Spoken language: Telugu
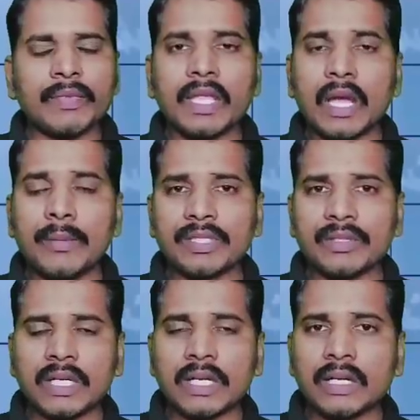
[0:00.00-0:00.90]
యాభై
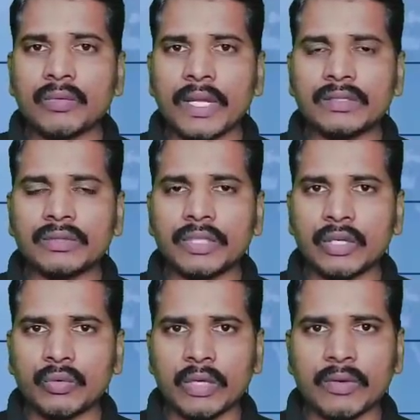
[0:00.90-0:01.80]
సంవత్సరాల కన్నా వయసు
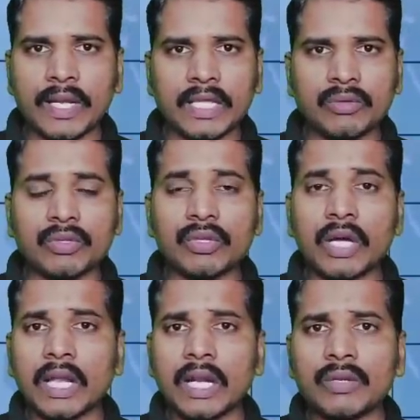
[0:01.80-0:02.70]
ఎక్కువ ఎవరికైతే ఉంటుందో
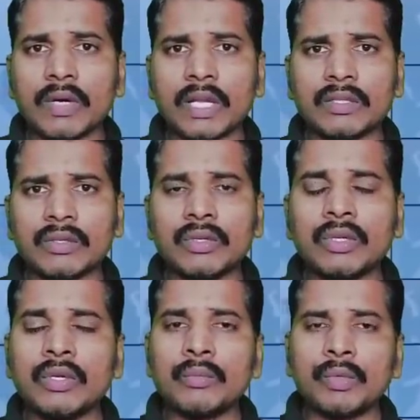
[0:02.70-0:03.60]
అలాంటి వారందరూ
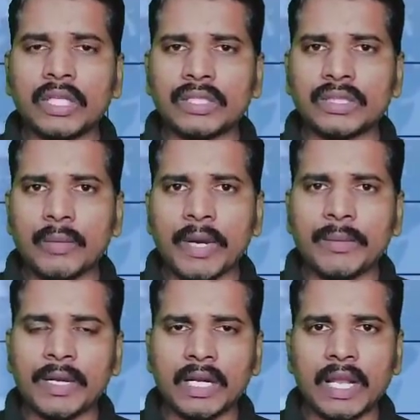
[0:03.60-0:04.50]
ముందస్తు
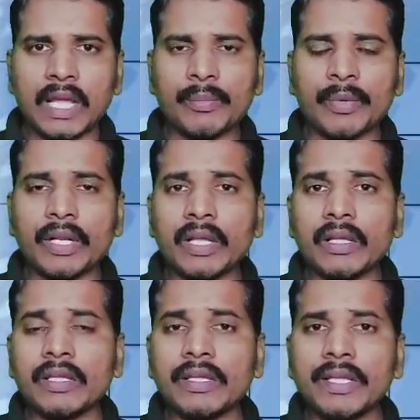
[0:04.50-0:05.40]
అపాయింట్మెంట్ లేకపోయినా
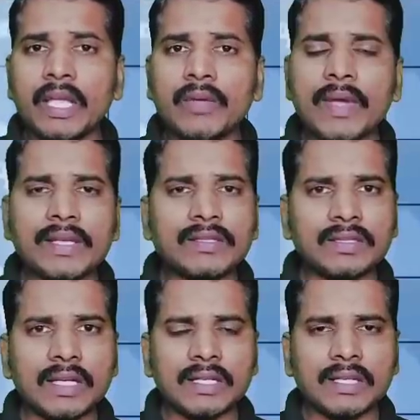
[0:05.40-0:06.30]
ఏ వ్యాక్సిన్
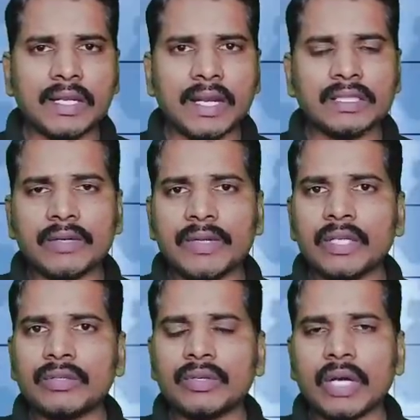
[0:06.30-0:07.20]
సెంటర్ దగ్గరికైనా సరే
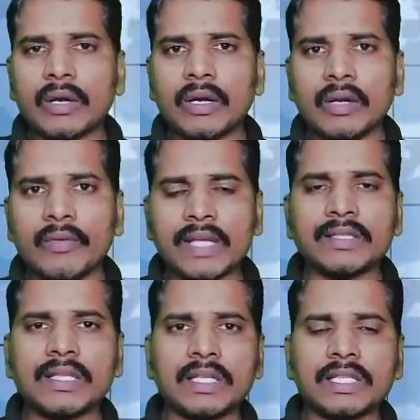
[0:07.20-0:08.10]
వెళ్ళు ఆ
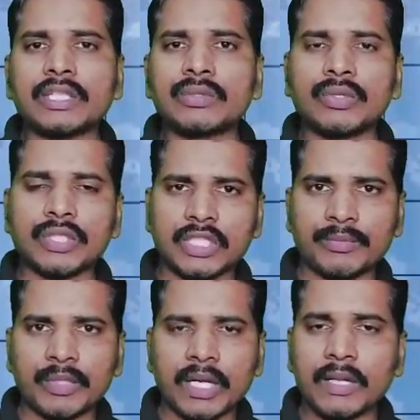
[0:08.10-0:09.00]
వ్యాక్సిన్ ఎదురుగా తీసుకోవచ్చు అని
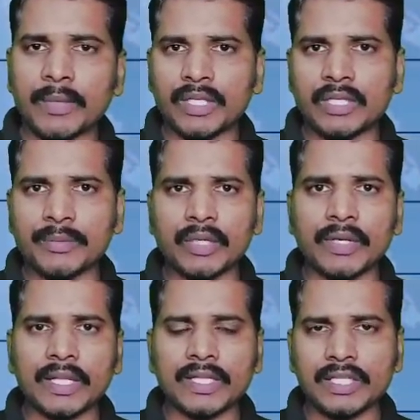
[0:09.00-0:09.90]
చెప్తున్నారు అంటే మనం
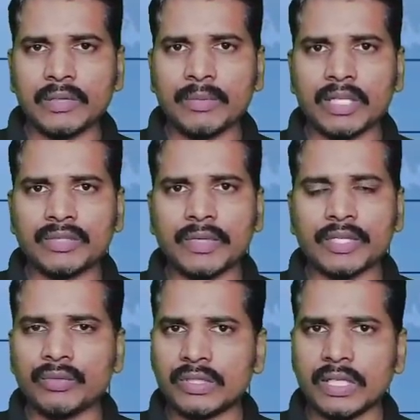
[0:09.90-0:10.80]
చెప్పినటువంటి జిల్లీ బాల్స్వేక్
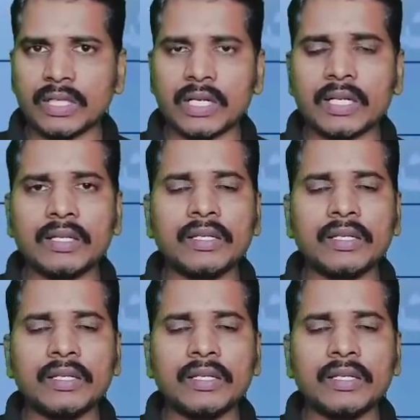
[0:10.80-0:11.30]
యూత్ సెంటర్ కానీ